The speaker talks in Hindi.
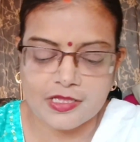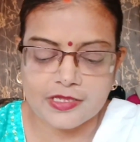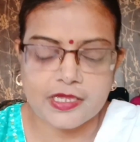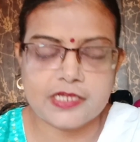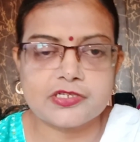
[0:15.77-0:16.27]

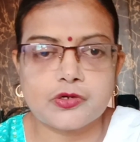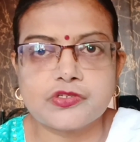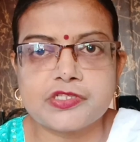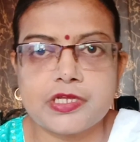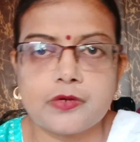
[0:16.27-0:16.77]
यही
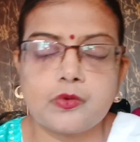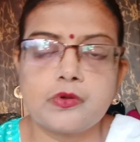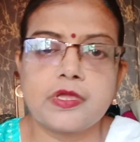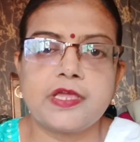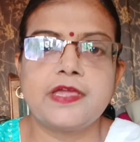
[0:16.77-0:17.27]
सोचती हूँ
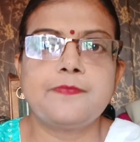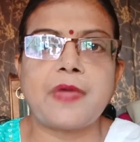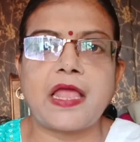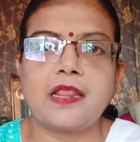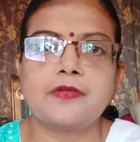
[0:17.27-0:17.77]
कि
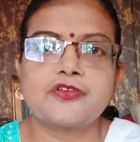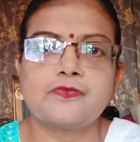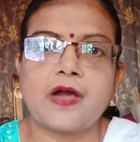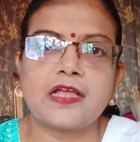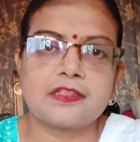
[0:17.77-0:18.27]
पहले
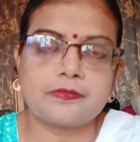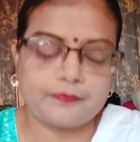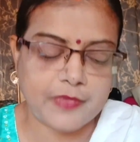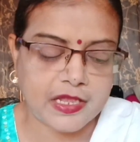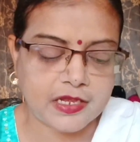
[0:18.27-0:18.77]
शुरुआत
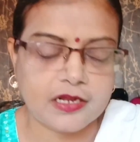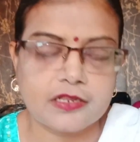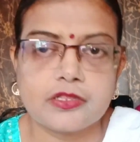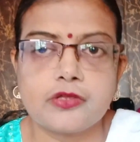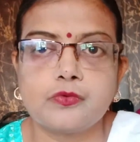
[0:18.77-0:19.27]
मैं
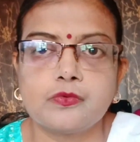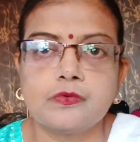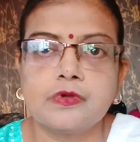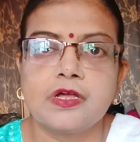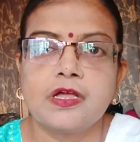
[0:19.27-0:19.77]
करती हूँ
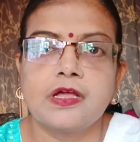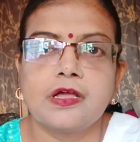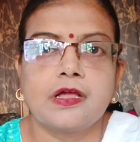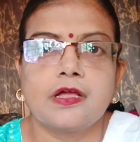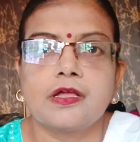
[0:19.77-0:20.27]

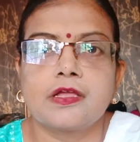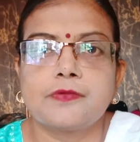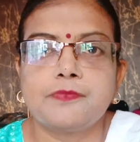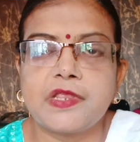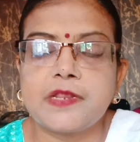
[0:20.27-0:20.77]

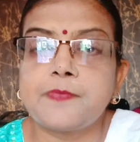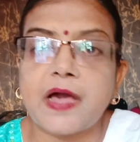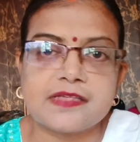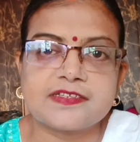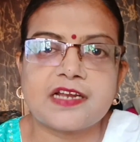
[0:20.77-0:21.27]
मेरी
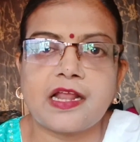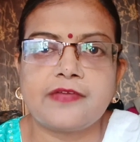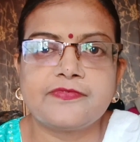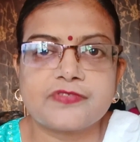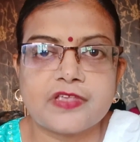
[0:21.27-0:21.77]
पास्ट
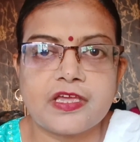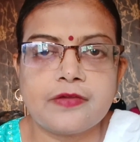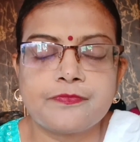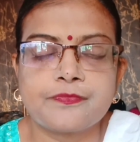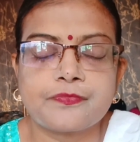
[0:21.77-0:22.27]
लाइफ से
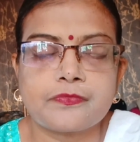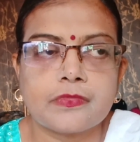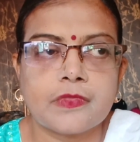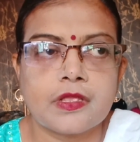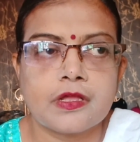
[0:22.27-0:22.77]

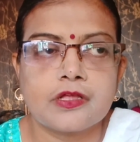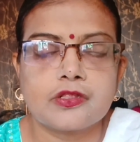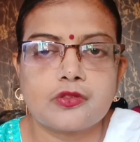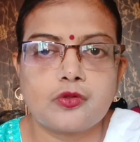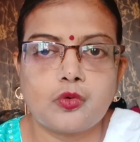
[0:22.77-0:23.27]

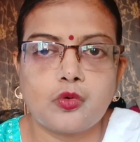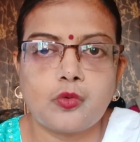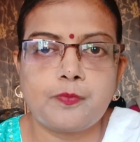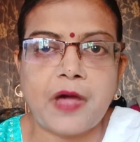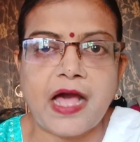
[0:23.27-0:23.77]
तो
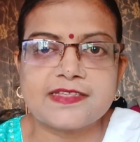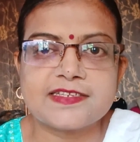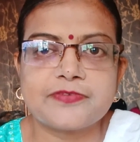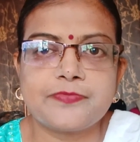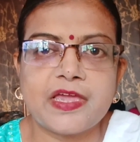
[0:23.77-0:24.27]

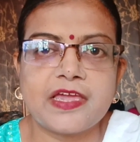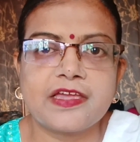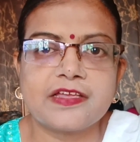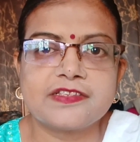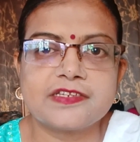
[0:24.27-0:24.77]
पास्ट
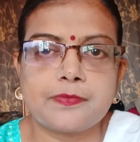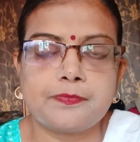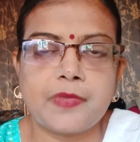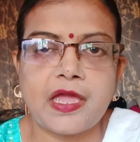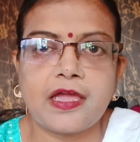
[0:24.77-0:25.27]
में जब
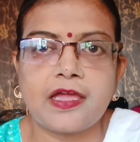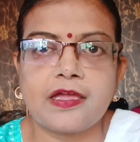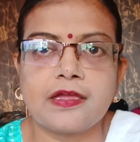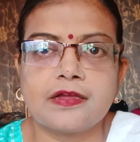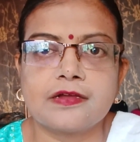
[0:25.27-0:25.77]

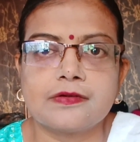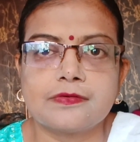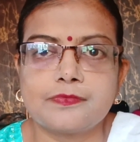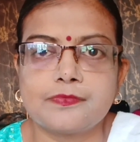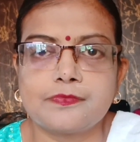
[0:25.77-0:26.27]
मैं
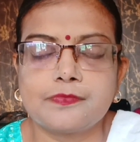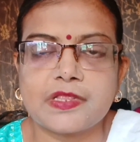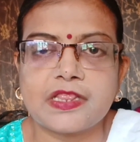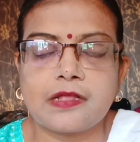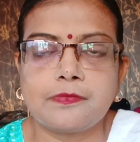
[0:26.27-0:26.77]

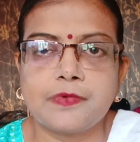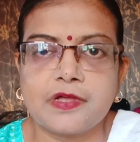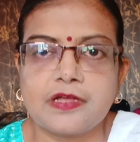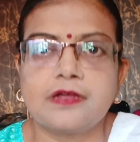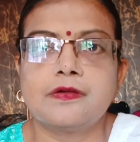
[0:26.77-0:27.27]
मतलब
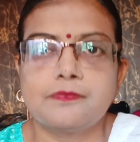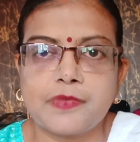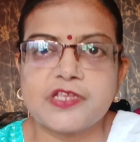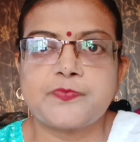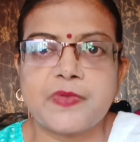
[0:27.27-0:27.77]

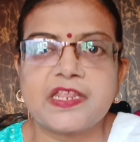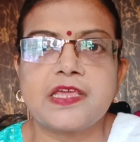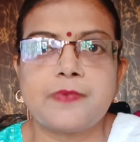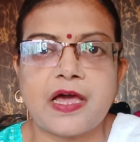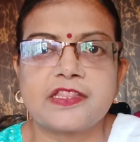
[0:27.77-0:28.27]
बचपन
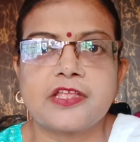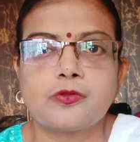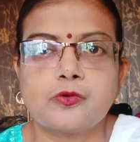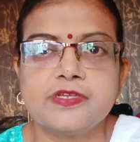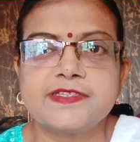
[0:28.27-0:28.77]
की बातें
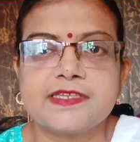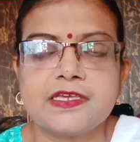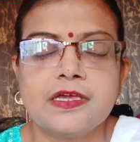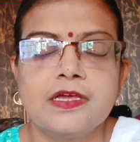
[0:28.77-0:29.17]
थोड़ी सी